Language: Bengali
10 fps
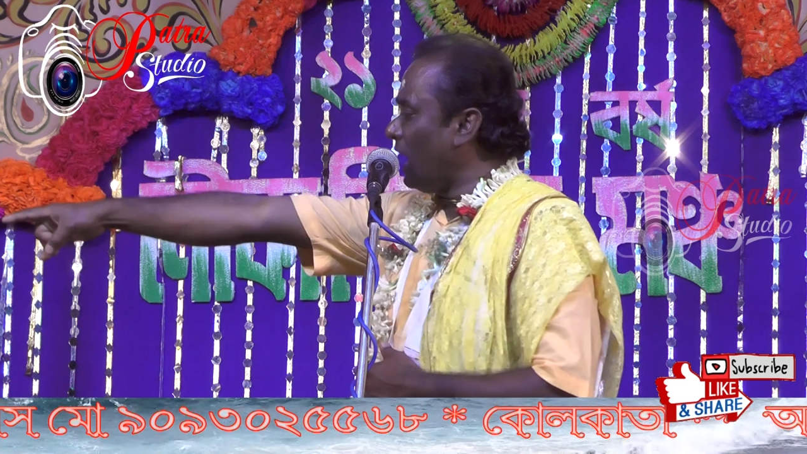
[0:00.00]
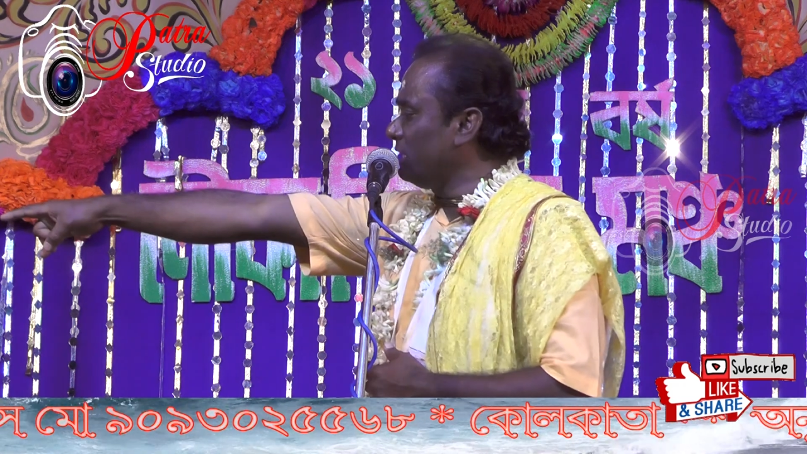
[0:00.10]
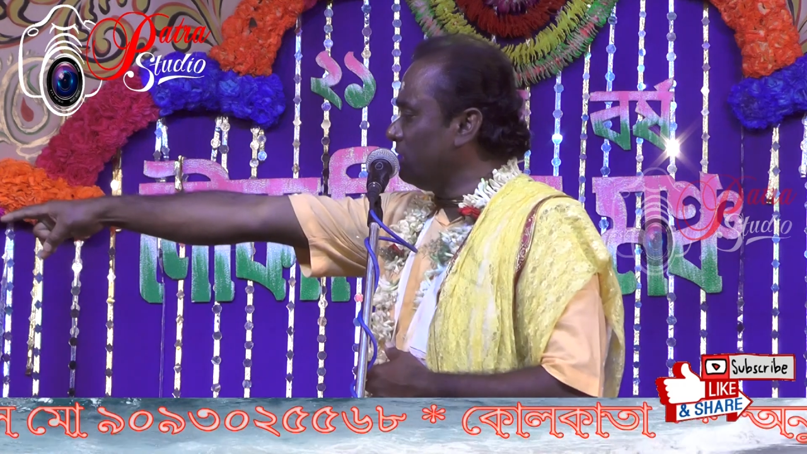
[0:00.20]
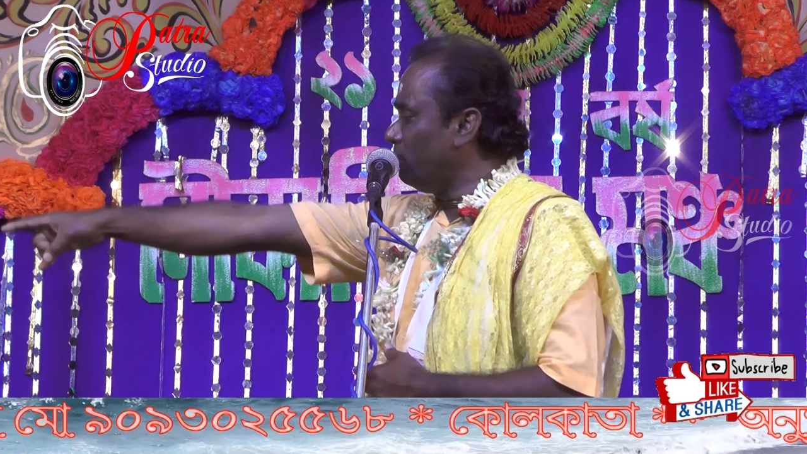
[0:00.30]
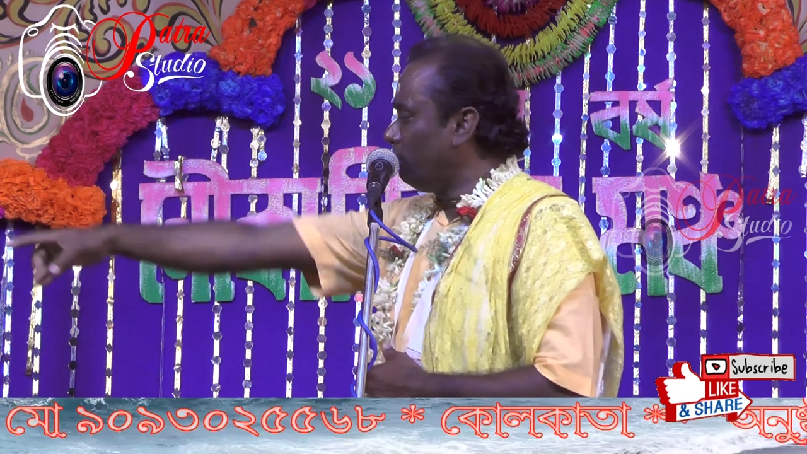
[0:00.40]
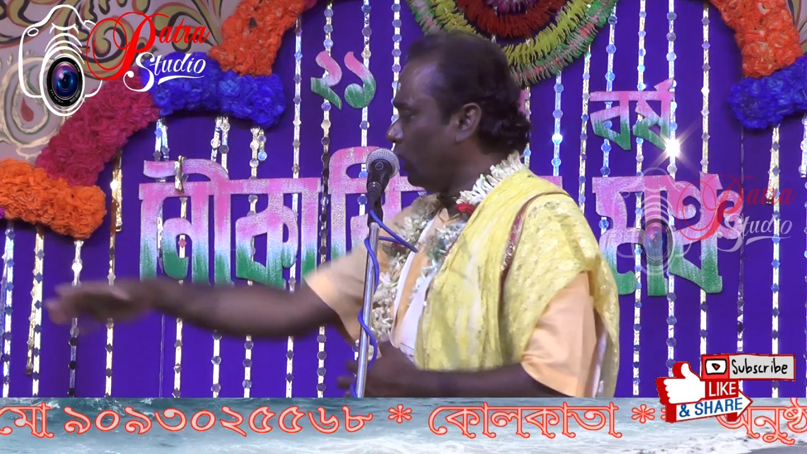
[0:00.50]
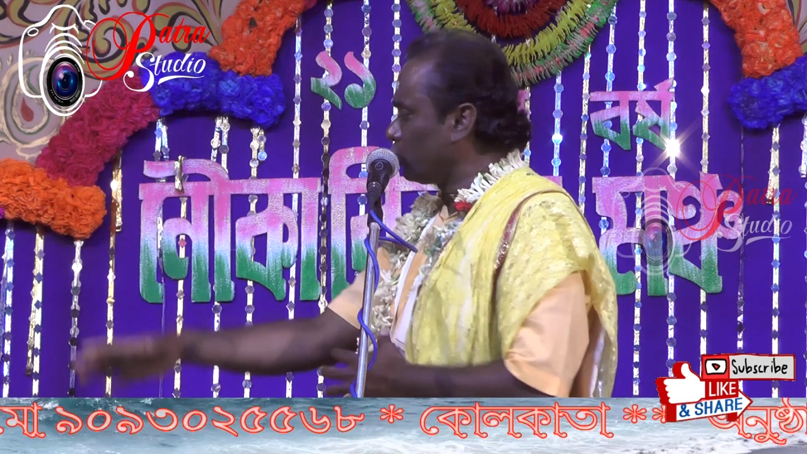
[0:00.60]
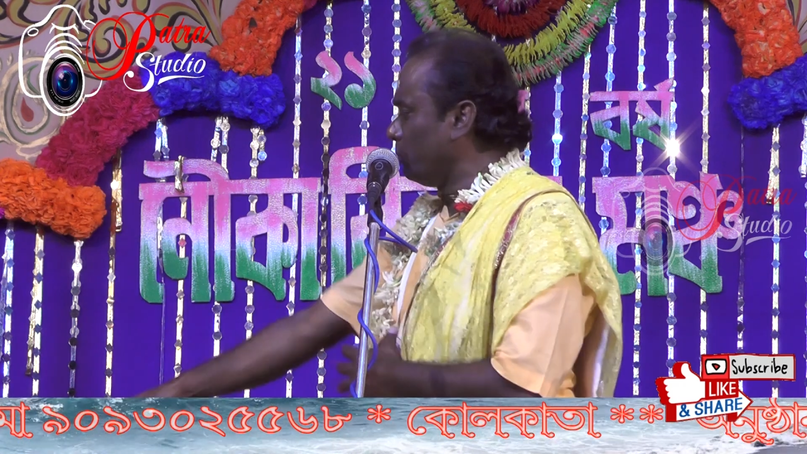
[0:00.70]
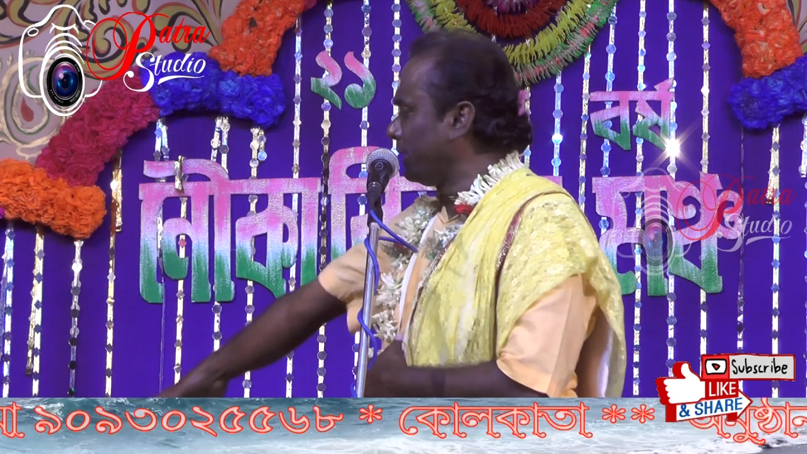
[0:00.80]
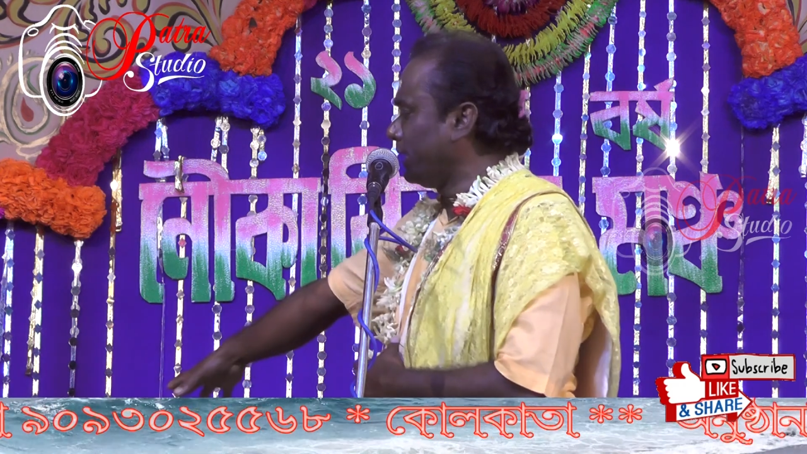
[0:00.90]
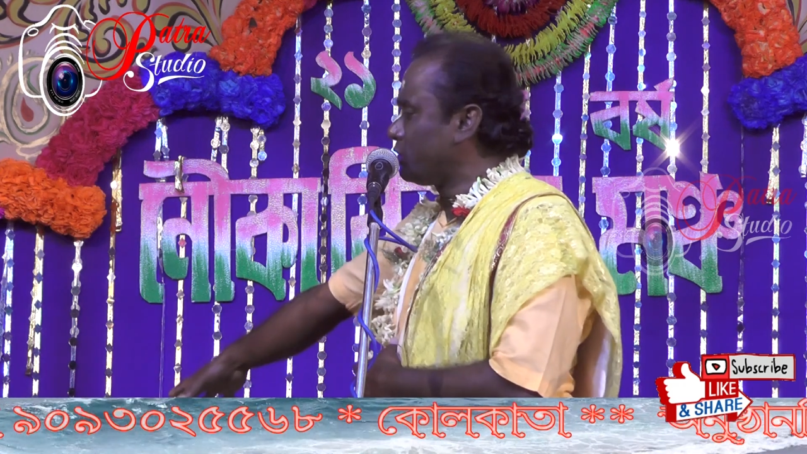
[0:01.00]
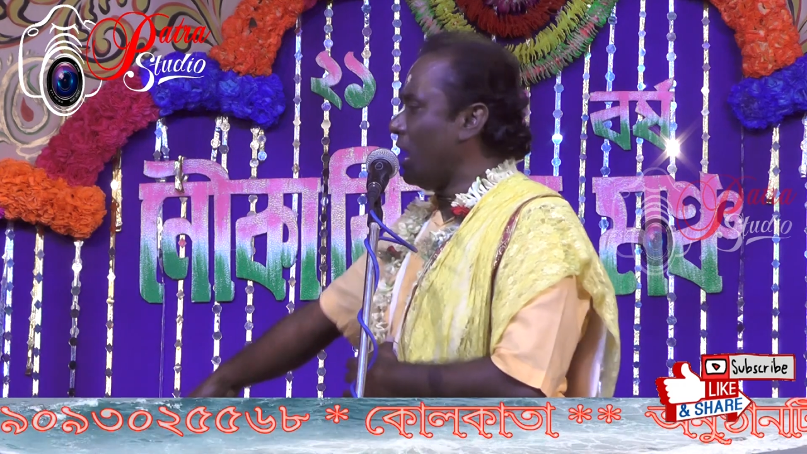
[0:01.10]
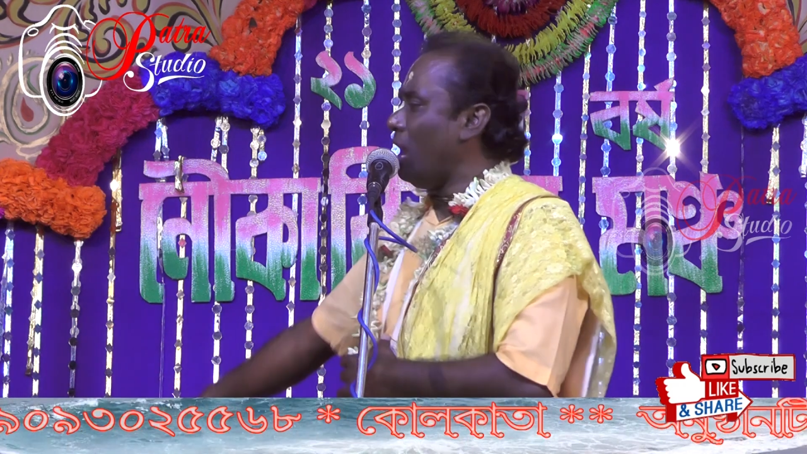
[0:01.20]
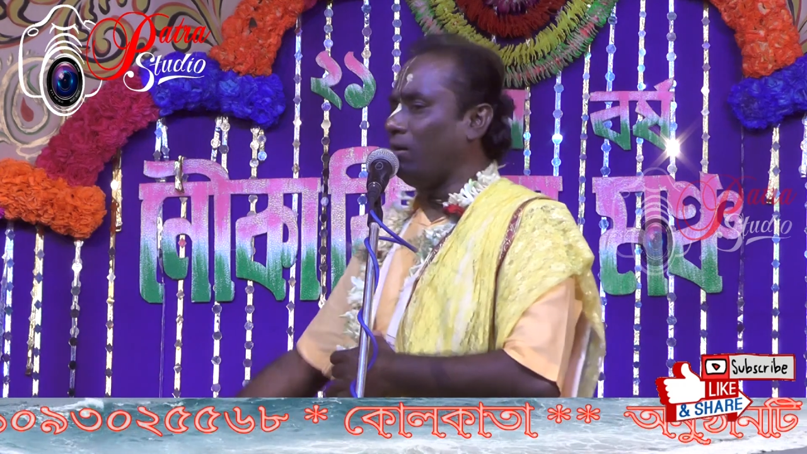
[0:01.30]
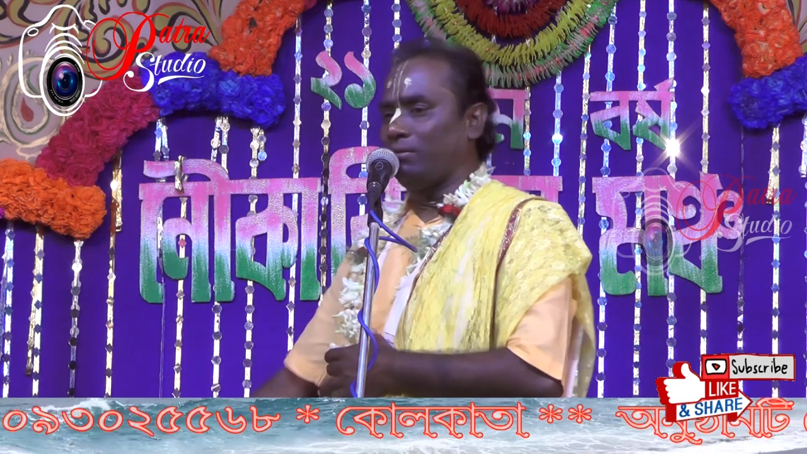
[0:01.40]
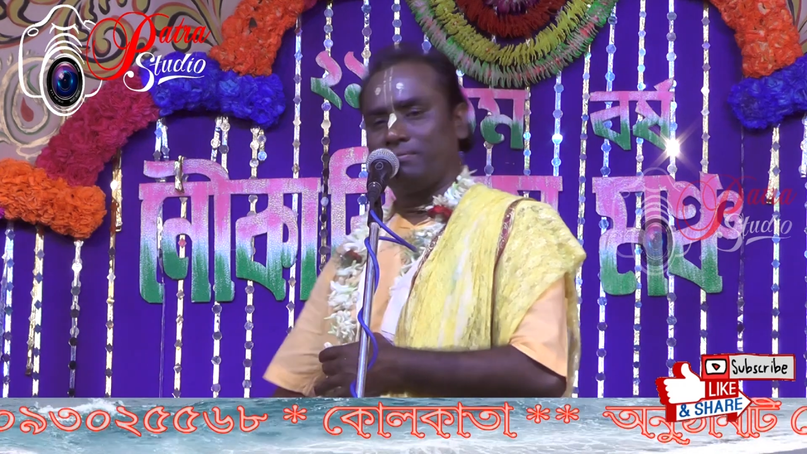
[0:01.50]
তাই দেবো বলো তুমি কি চাও